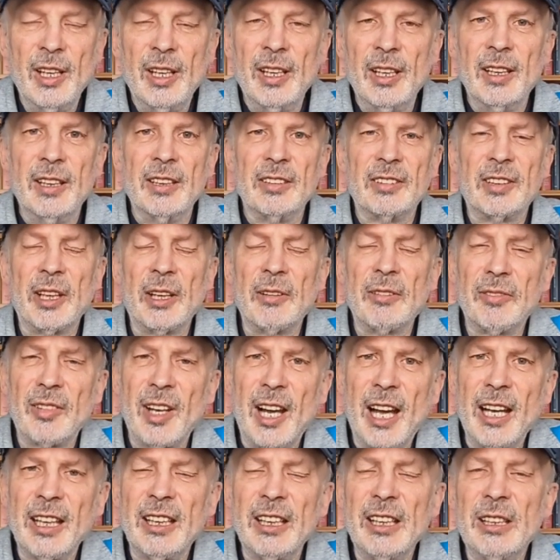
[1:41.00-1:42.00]
Da
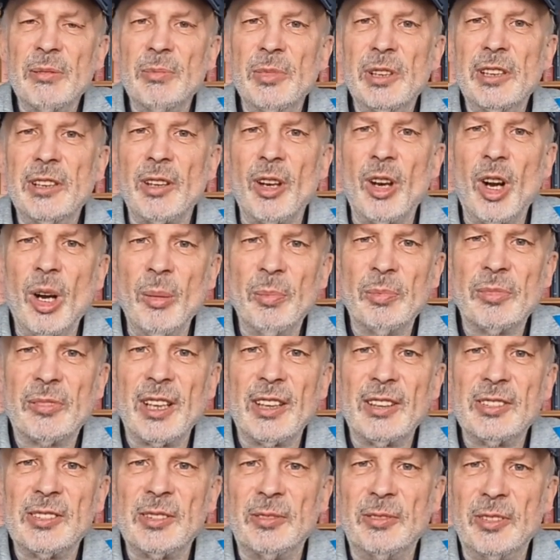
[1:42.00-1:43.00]
frage ich mich, ob
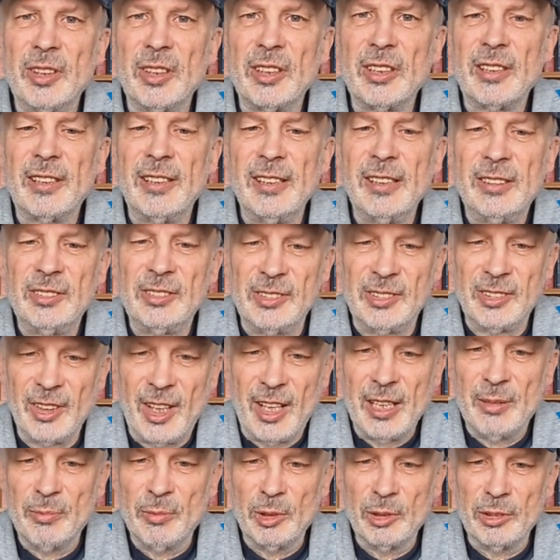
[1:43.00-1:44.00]
das wirklich
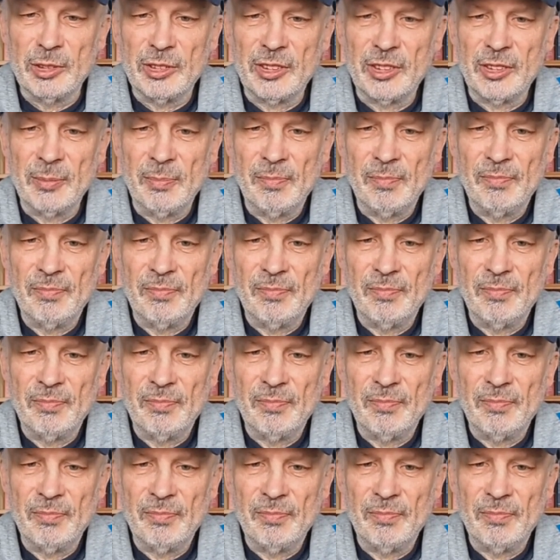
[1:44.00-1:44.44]
sein muss.